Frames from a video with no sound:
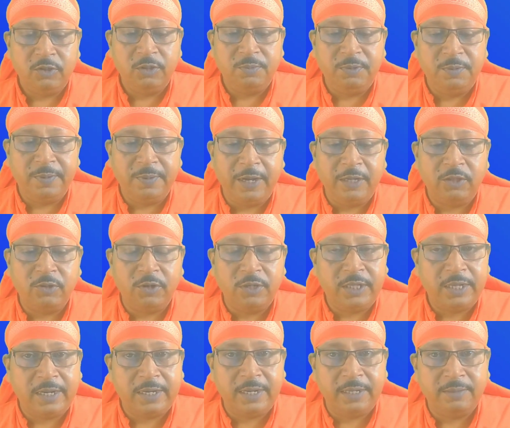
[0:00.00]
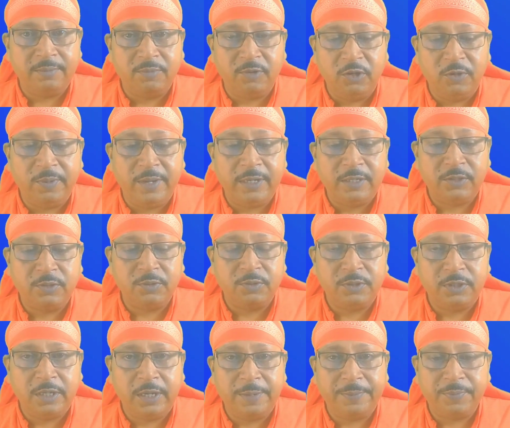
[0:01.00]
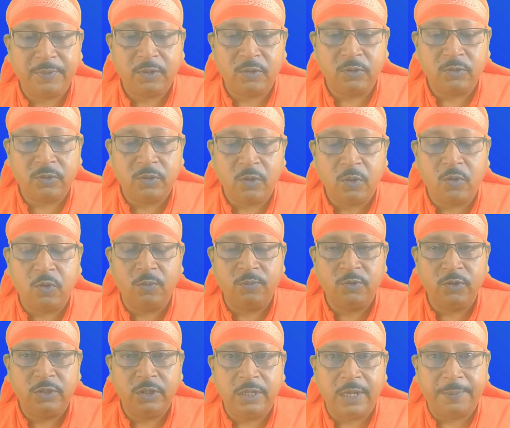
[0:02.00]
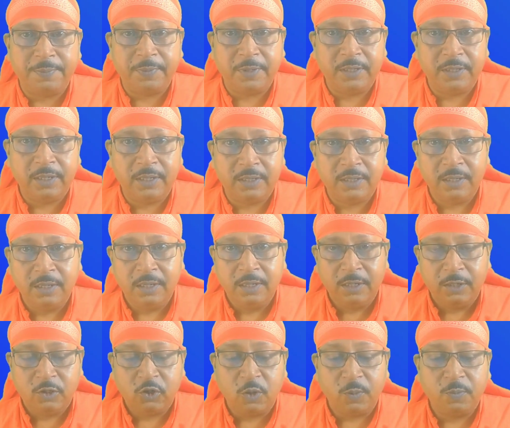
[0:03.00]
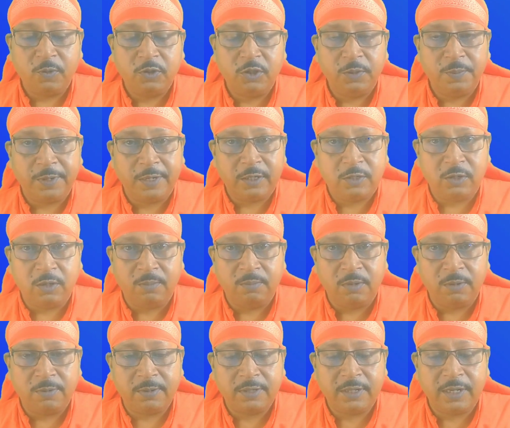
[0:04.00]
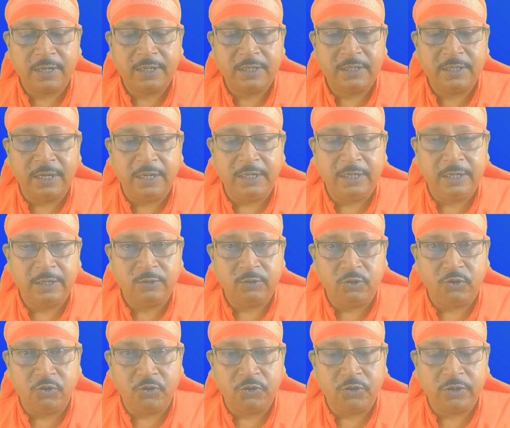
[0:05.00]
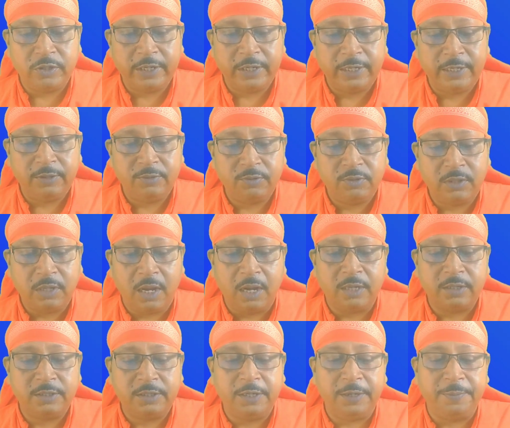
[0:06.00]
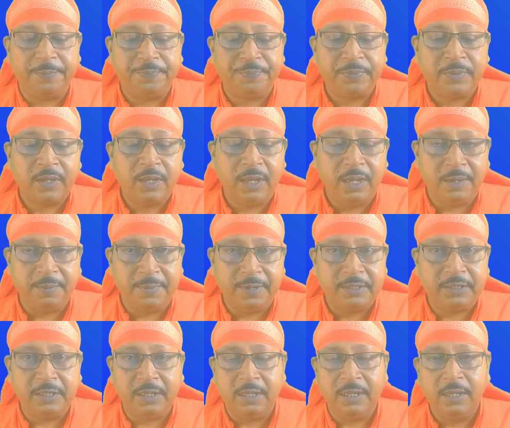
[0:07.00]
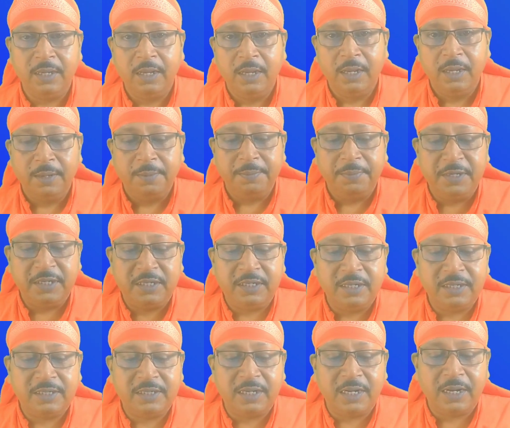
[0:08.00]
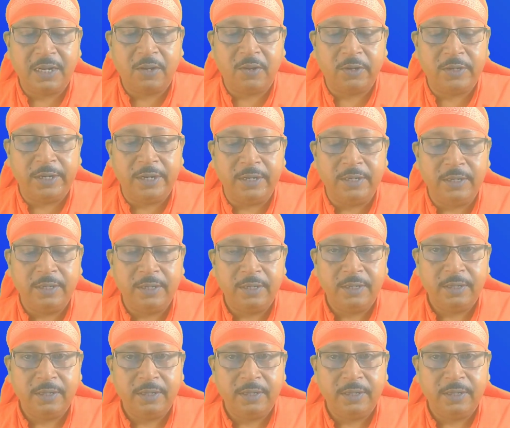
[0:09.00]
যদি বিবাহিত হয়ে থাকেন বৈবাহিক সূত্রে কোনো রকম যদি আপনাদের সম্পত্তি পাওয়ার সম্ভাবনা থাকে সেই নিয়ে একটু জটিলতা কিন্তু থাকছে এই মাসে বিজনেস যারা করেন